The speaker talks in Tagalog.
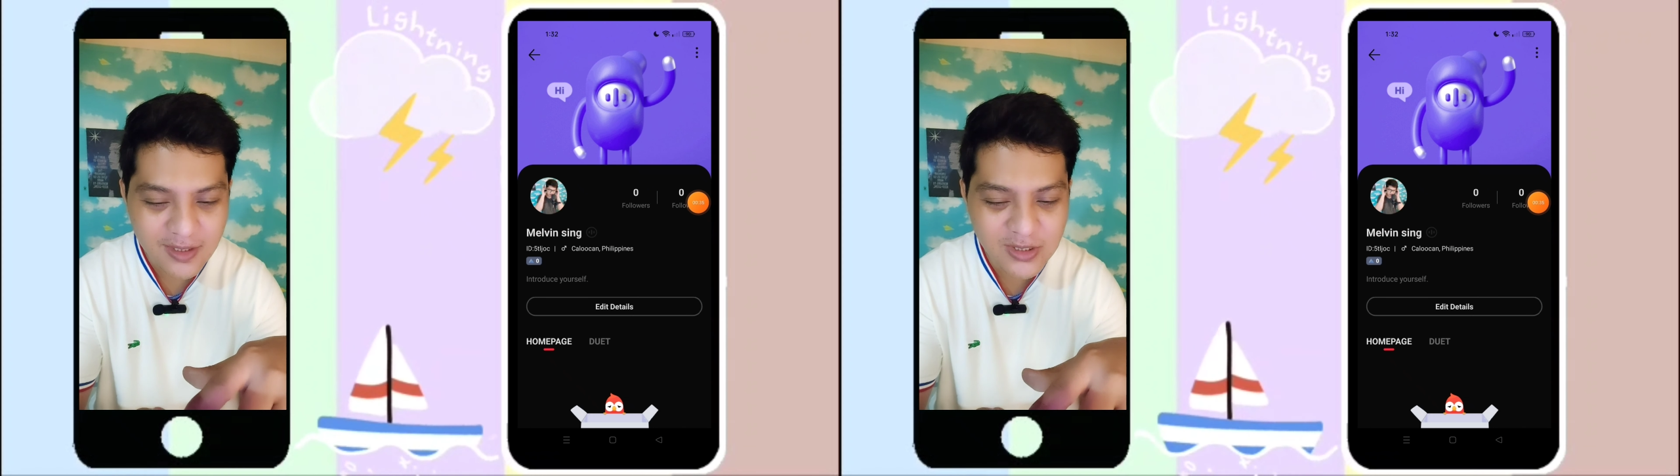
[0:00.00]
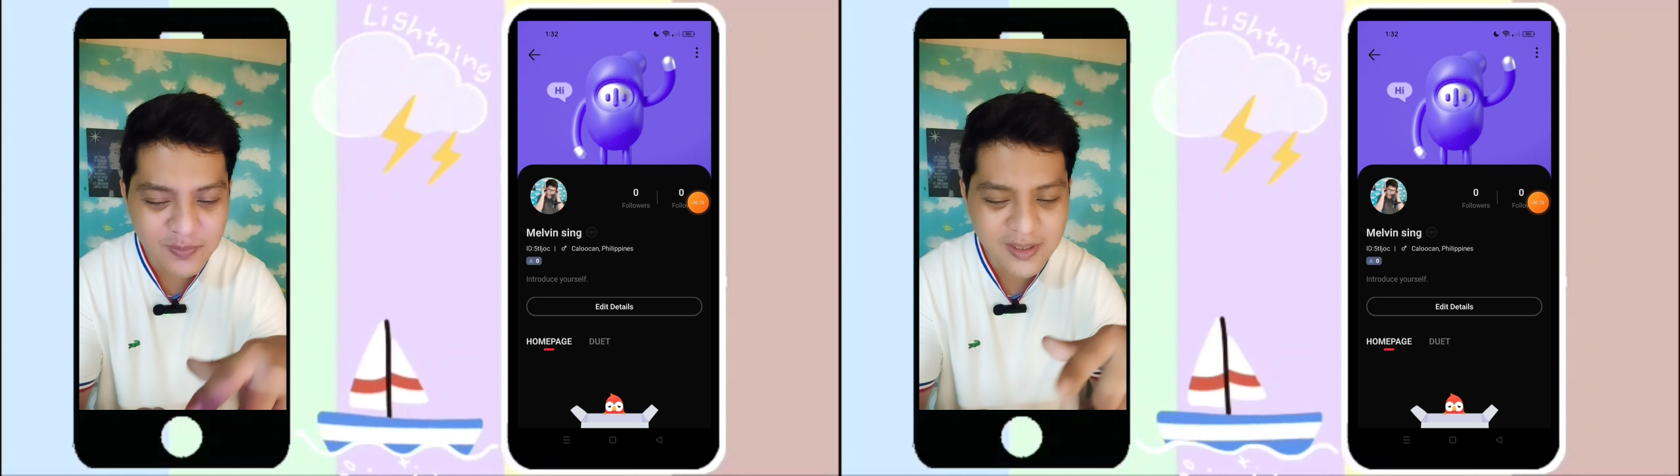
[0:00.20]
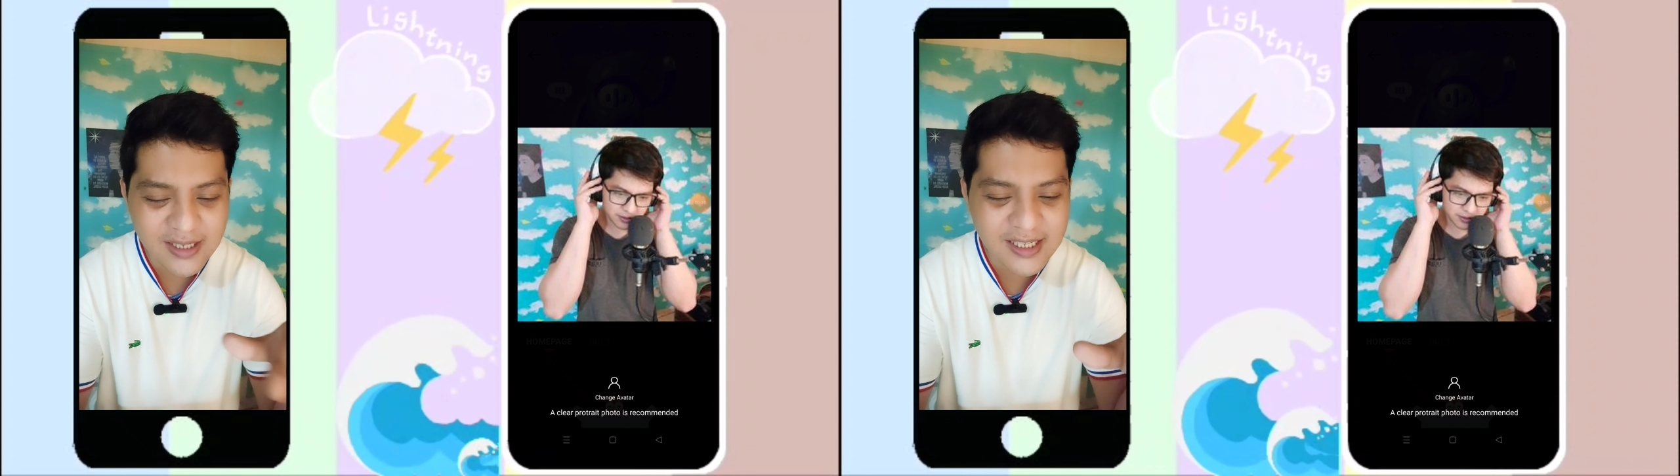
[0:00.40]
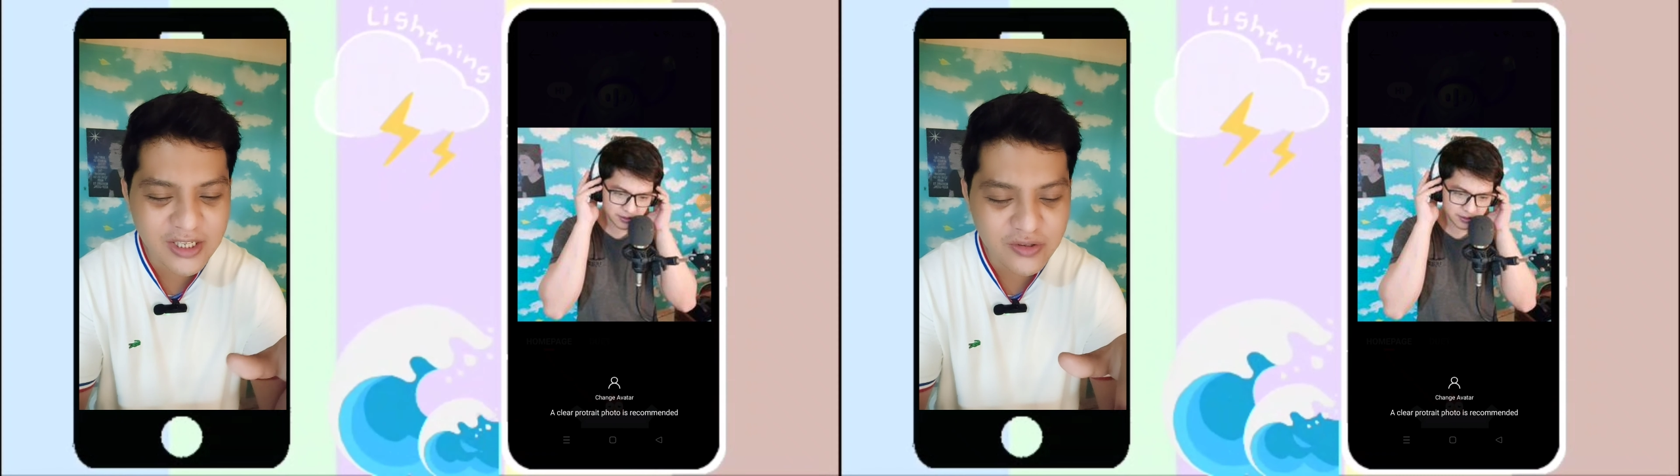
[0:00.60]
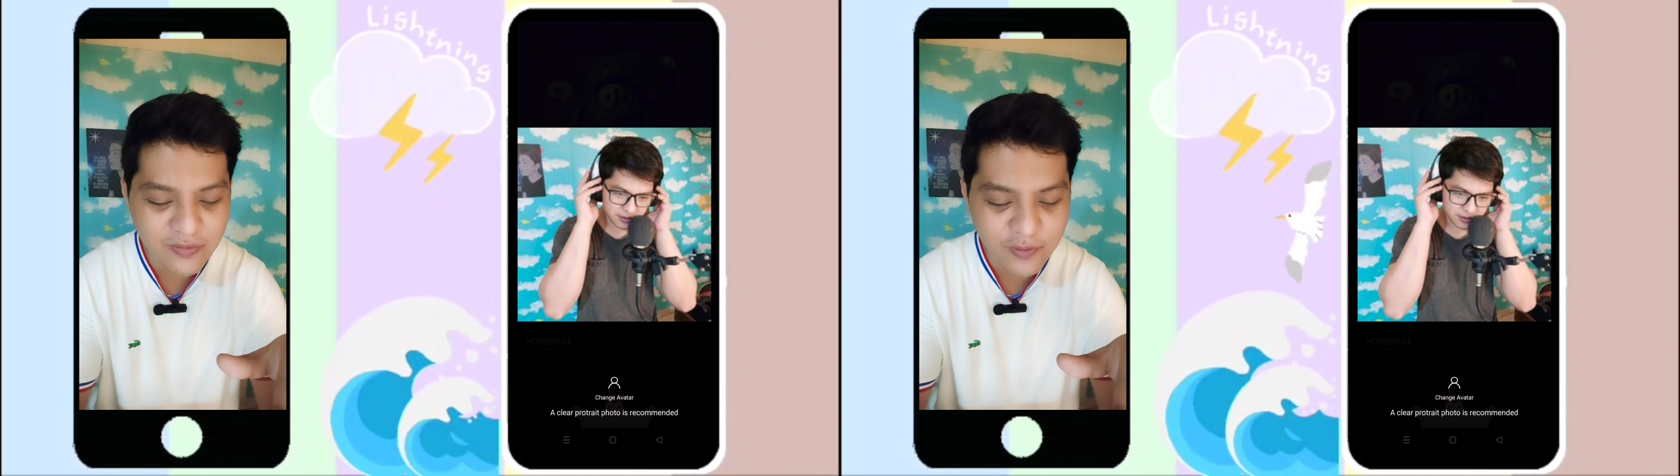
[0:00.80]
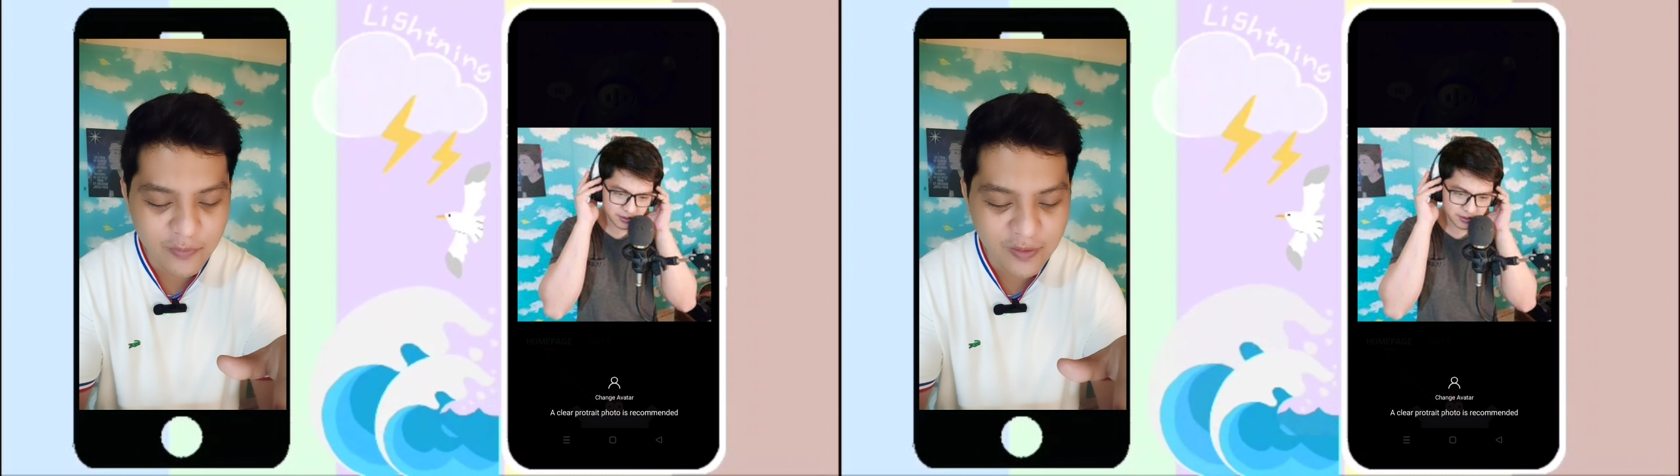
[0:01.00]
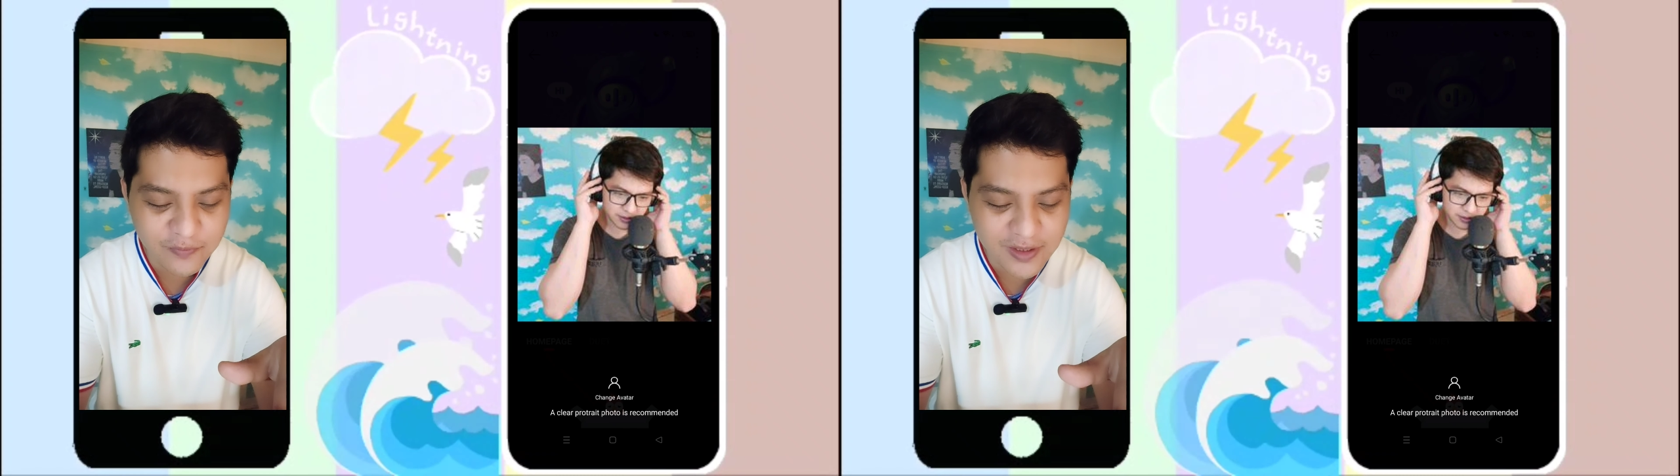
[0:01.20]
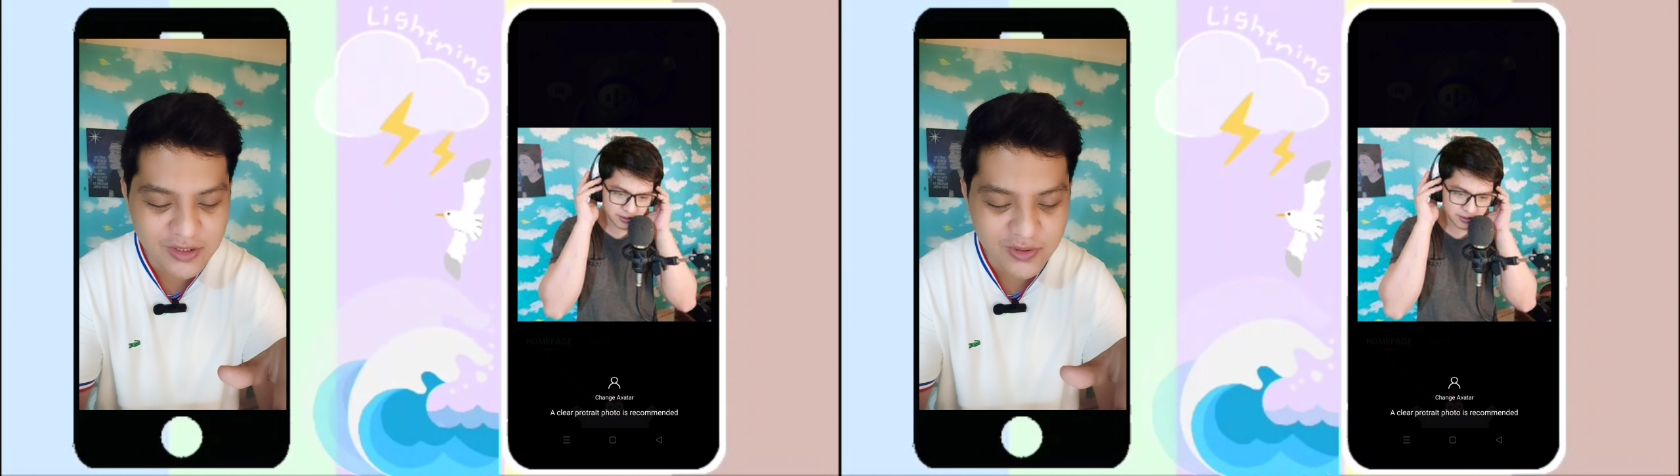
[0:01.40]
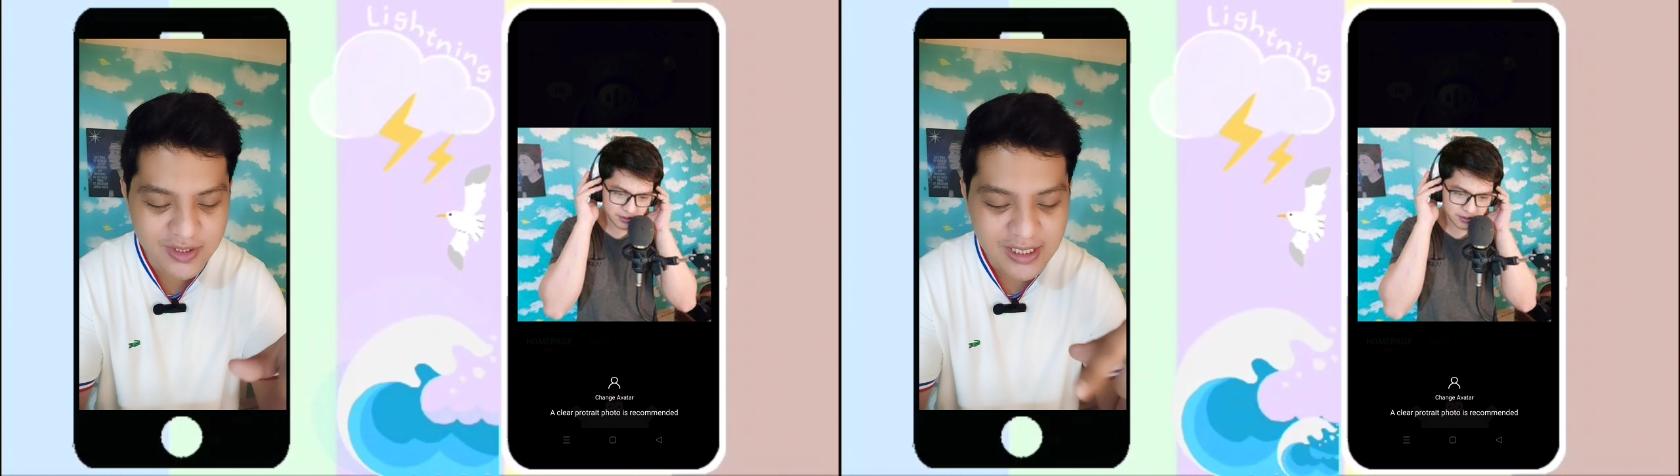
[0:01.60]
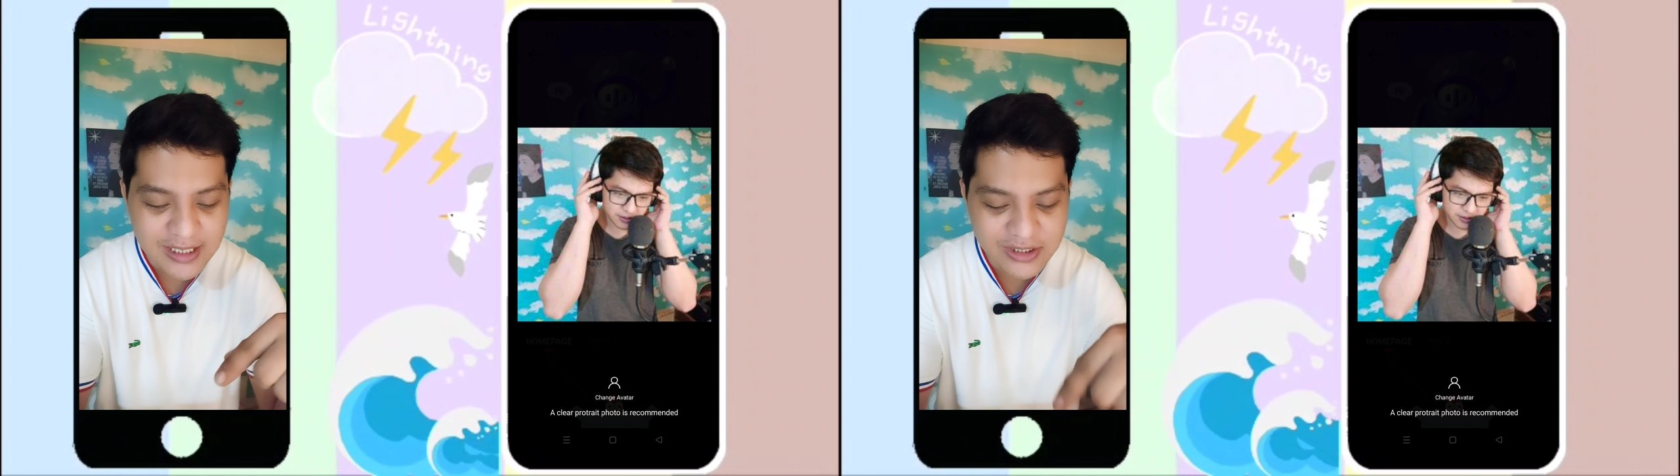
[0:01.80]
So, pag-click ninyo ng profile
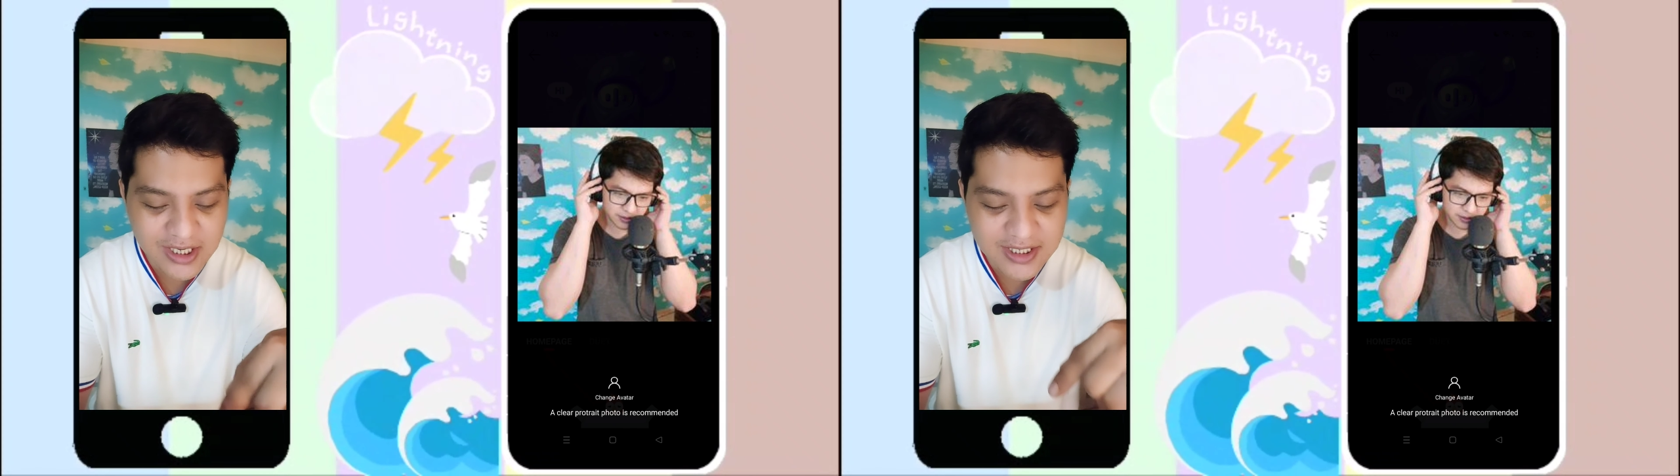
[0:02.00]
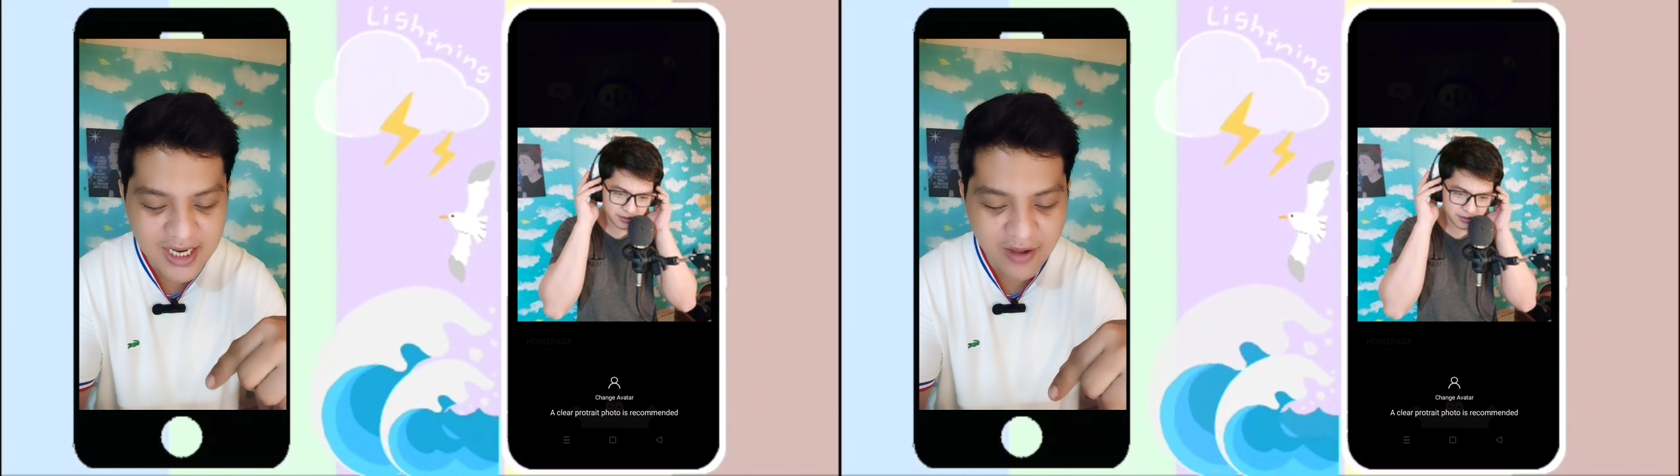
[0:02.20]
pictures, change